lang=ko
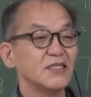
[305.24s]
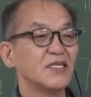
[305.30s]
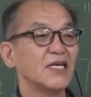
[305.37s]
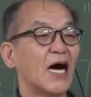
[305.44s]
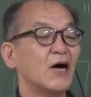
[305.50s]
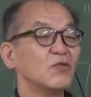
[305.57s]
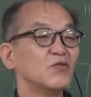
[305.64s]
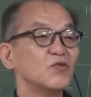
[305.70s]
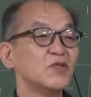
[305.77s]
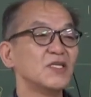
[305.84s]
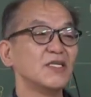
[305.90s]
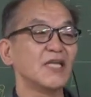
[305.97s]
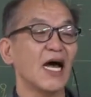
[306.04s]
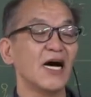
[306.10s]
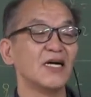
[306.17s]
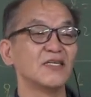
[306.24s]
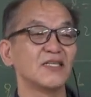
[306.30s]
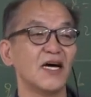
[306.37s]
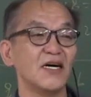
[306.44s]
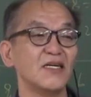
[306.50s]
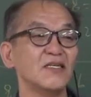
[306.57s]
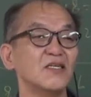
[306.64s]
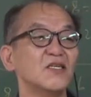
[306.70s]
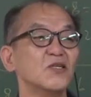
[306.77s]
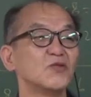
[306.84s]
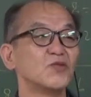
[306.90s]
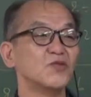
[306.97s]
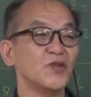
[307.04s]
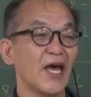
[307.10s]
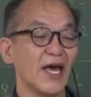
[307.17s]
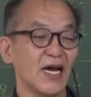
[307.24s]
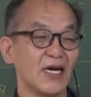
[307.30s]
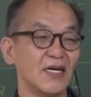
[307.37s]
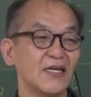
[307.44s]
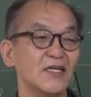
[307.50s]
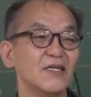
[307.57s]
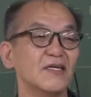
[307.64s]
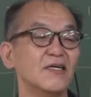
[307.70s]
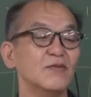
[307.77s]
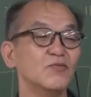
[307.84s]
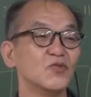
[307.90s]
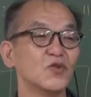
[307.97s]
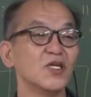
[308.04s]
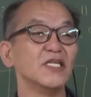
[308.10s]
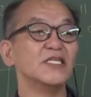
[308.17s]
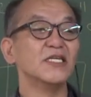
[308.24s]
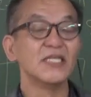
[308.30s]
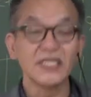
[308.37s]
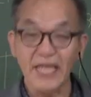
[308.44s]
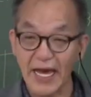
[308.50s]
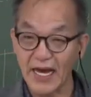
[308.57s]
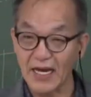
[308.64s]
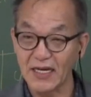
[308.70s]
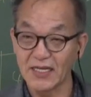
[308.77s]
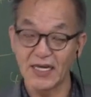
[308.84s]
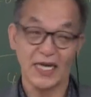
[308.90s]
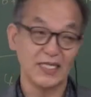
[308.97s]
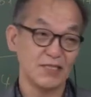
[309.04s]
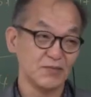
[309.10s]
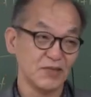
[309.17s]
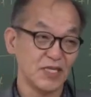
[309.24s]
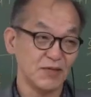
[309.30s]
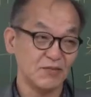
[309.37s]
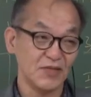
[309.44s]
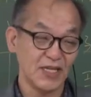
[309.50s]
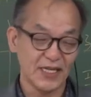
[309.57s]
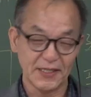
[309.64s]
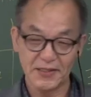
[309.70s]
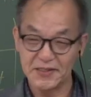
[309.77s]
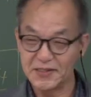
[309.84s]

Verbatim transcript: 양분은 항상 순행, 음분은 역행 그래 아시면 됩니다.